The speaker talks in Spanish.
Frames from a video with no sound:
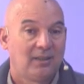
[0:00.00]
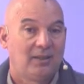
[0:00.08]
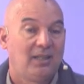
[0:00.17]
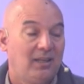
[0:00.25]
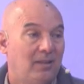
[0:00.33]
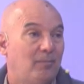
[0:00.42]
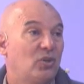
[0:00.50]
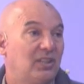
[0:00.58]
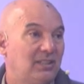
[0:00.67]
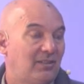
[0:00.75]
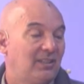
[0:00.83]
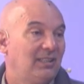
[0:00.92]
eh,
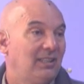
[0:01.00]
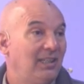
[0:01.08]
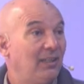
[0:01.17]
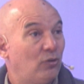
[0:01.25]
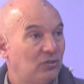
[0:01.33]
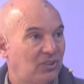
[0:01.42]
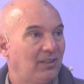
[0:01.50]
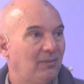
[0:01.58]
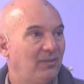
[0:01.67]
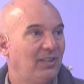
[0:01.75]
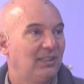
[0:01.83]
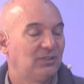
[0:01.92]
porque ya va a tener ahí con
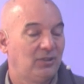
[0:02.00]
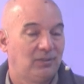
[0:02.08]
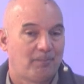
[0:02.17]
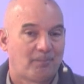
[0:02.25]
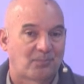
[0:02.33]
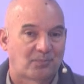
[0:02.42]
certificación.